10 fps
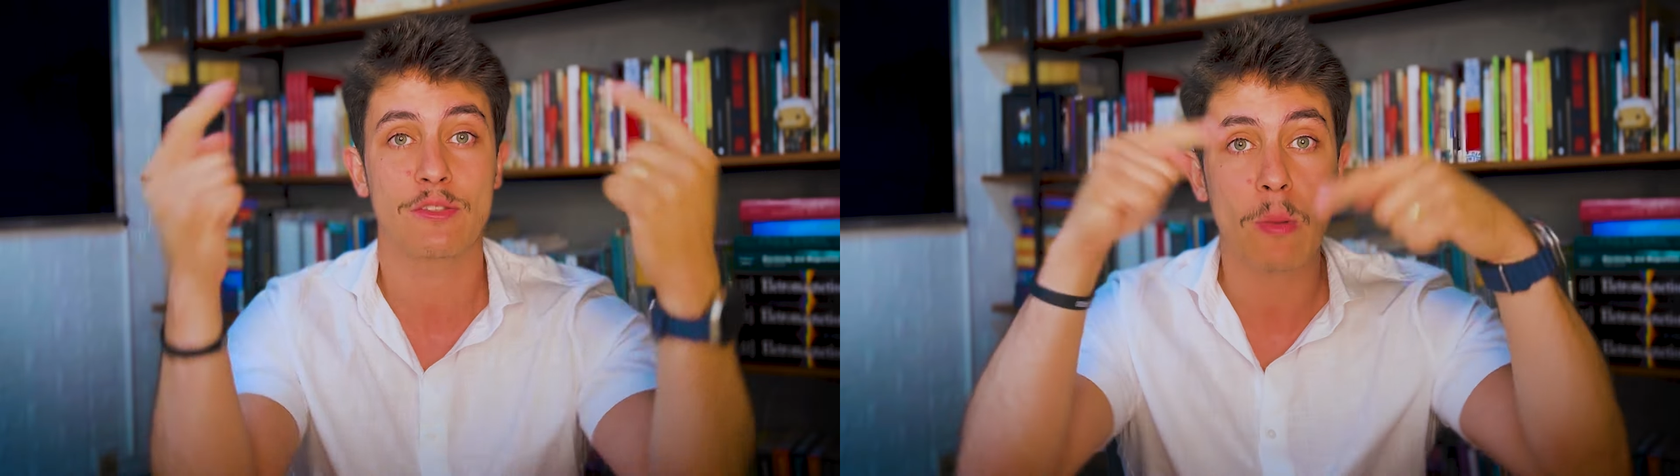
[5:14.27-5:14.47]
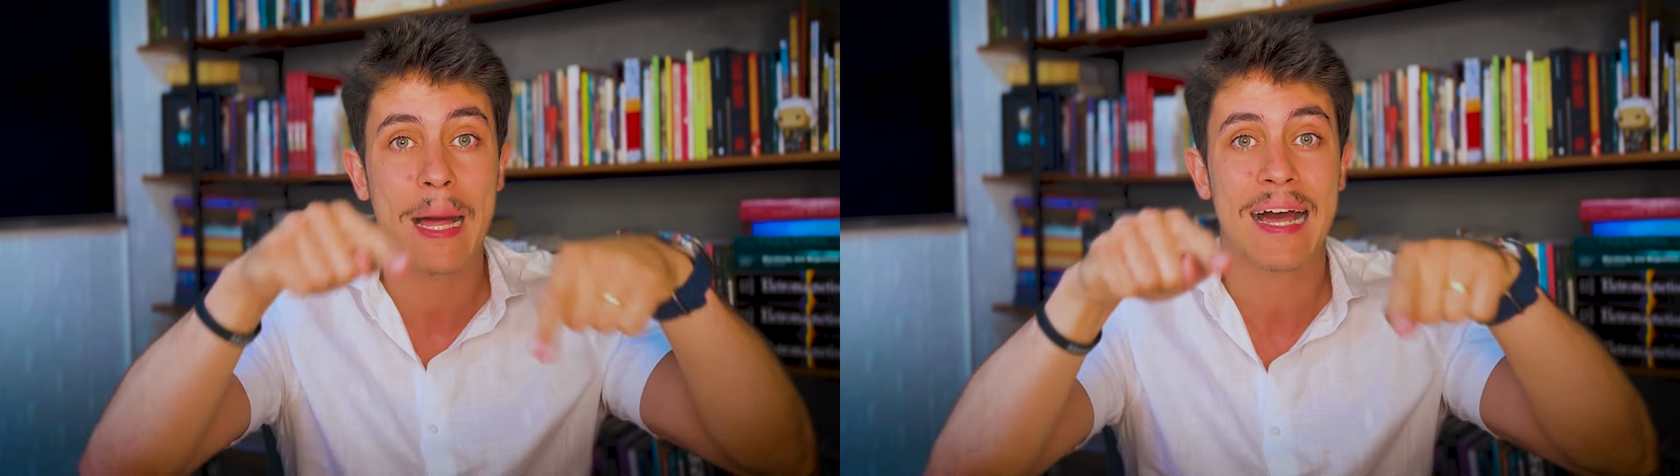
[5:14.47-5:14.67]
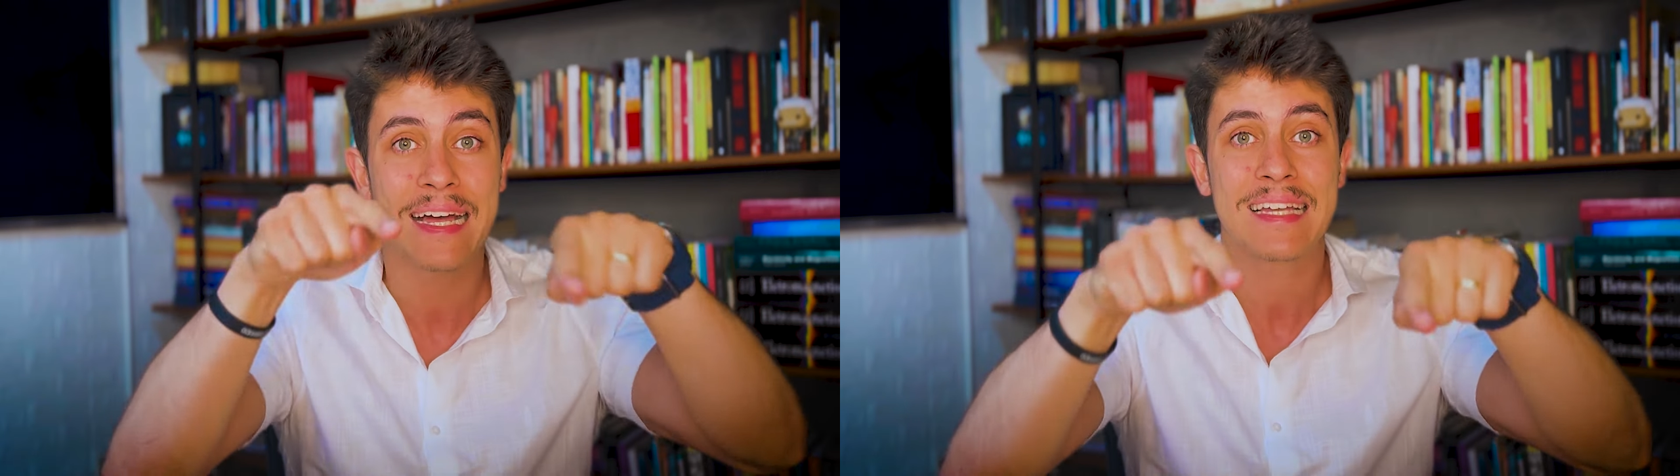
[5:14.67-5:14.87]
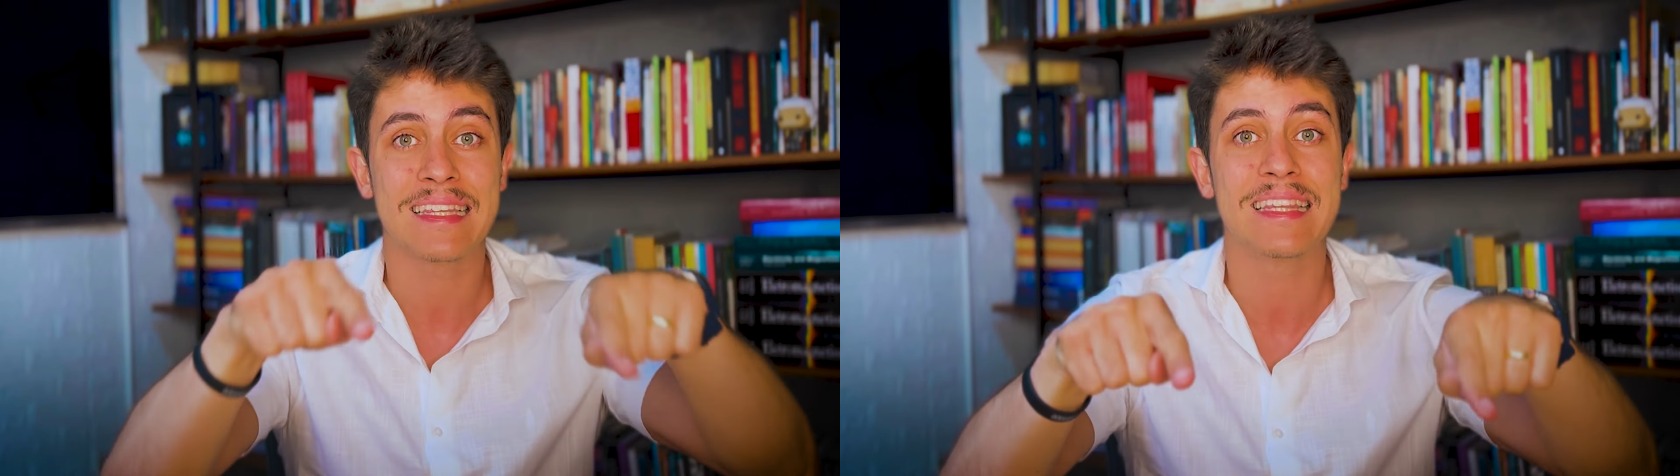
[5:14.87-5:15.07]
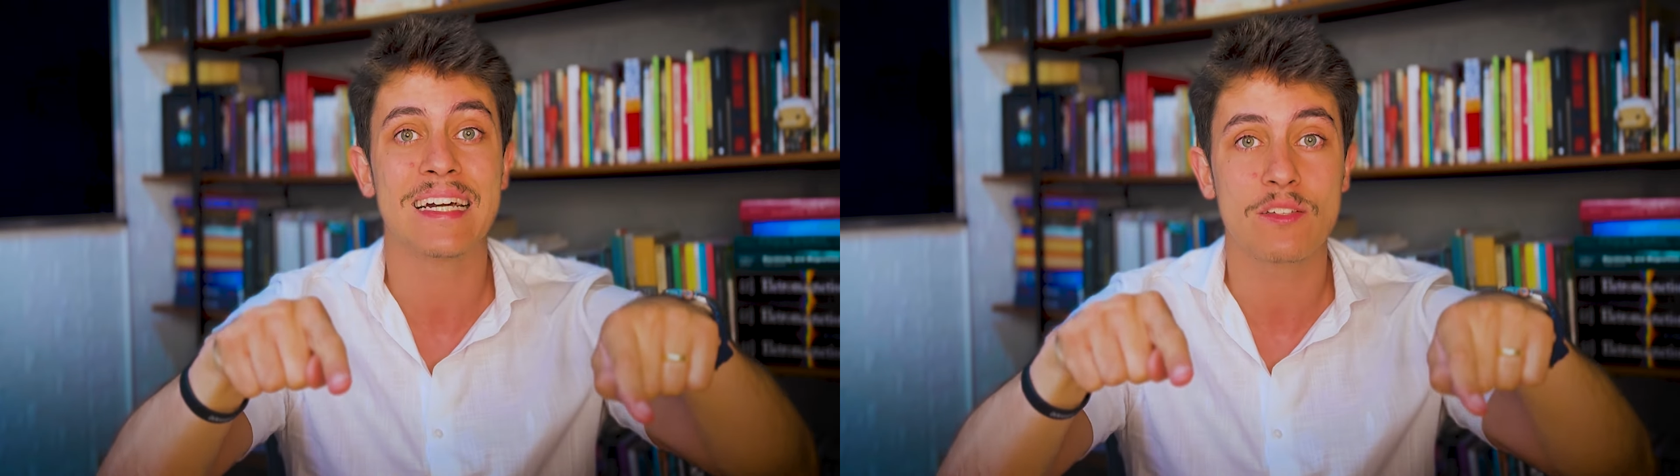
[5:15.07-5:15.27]
anular,
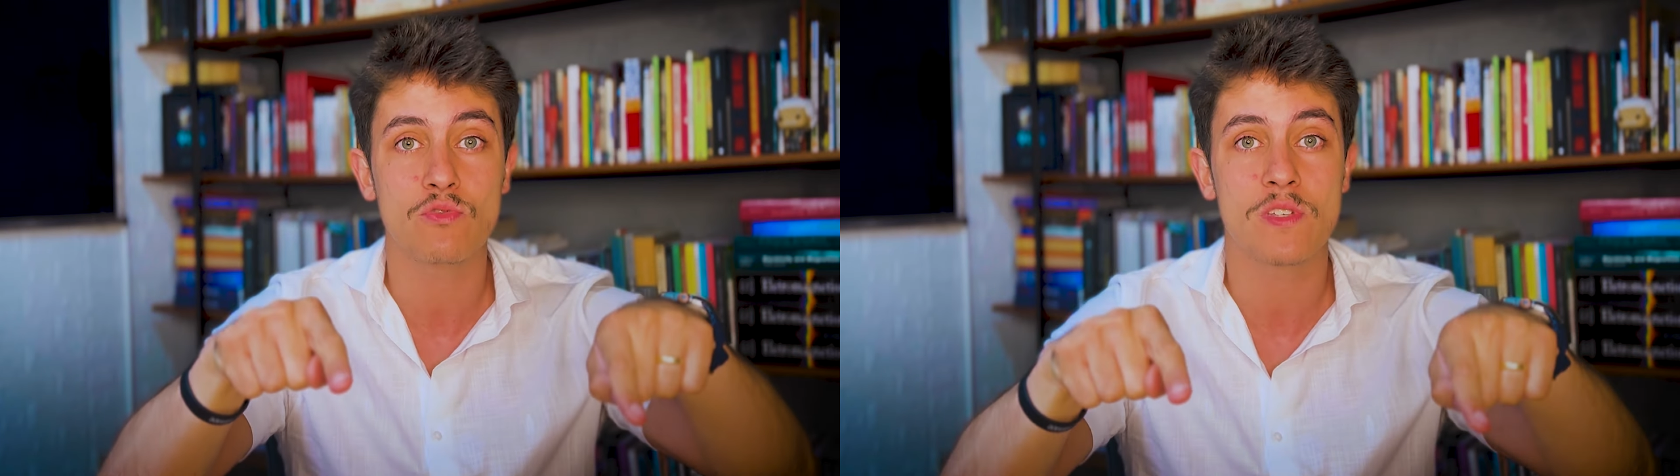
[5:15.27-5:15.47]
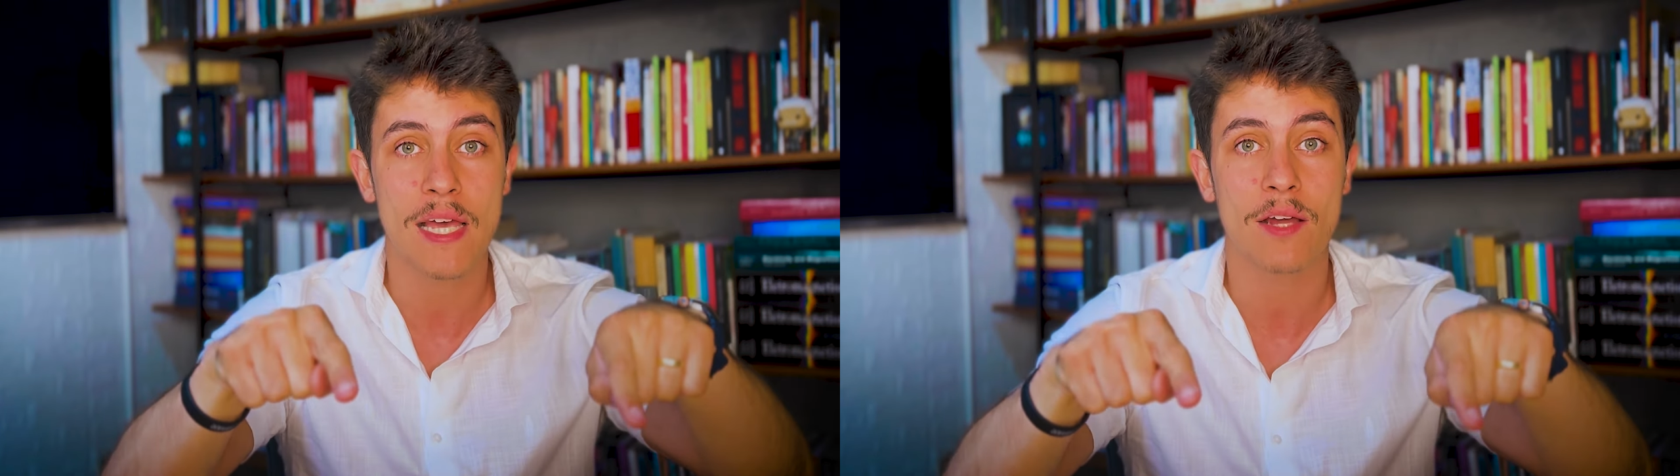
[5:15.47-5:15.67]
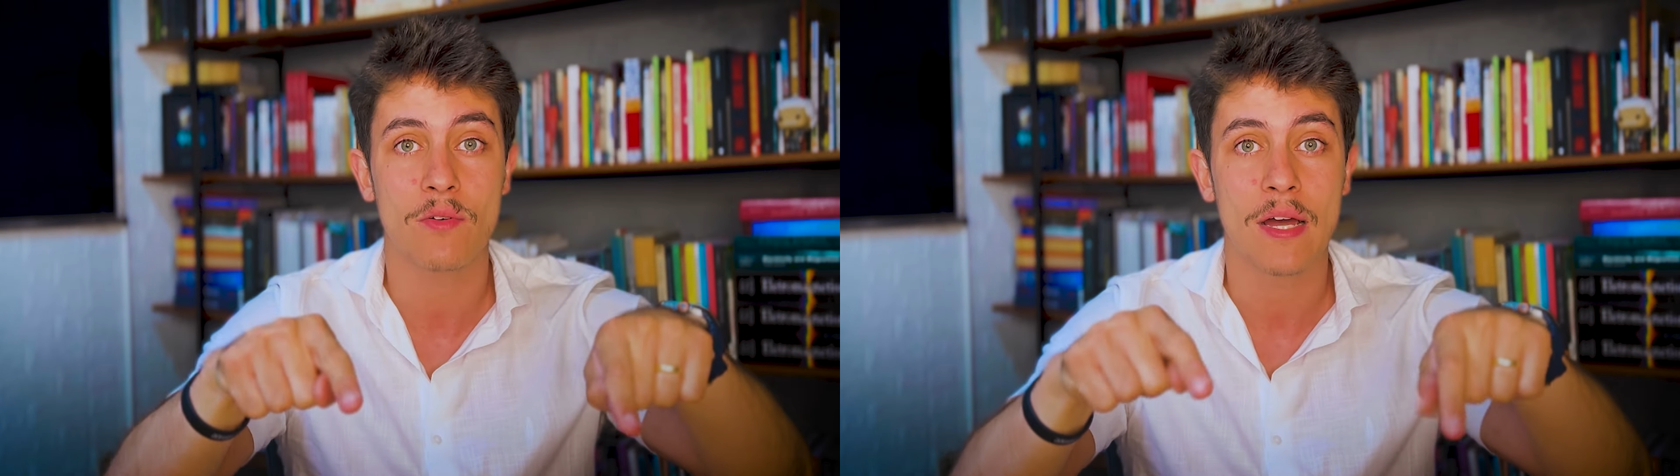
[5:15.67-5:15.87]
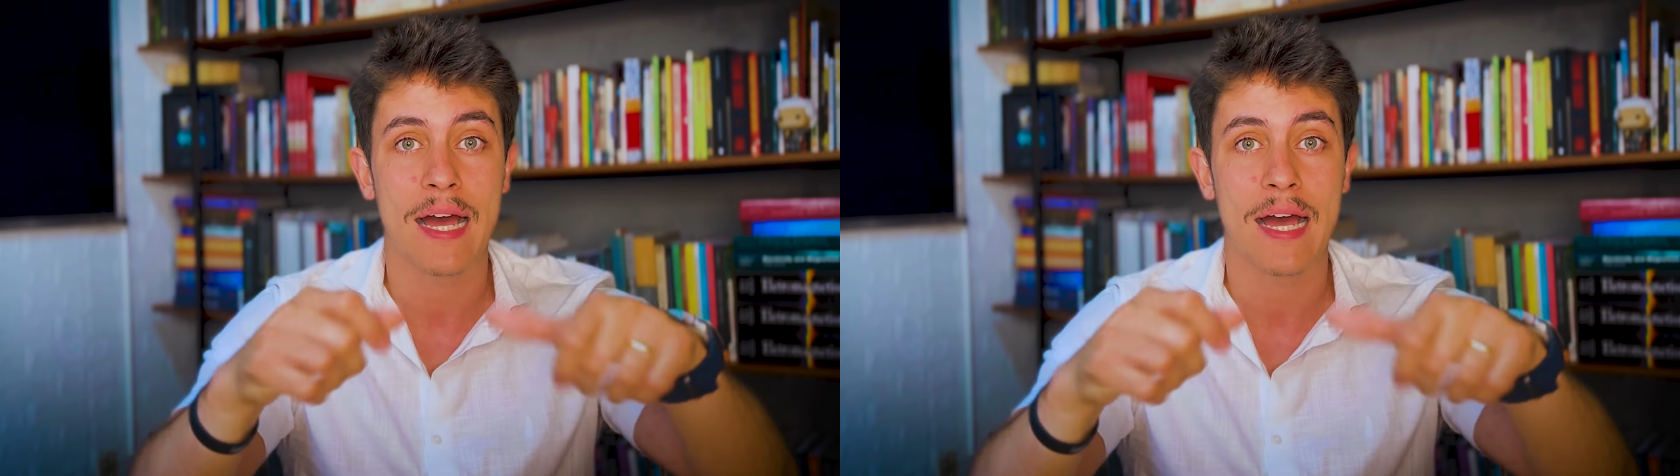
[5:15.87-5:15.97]
dando zero.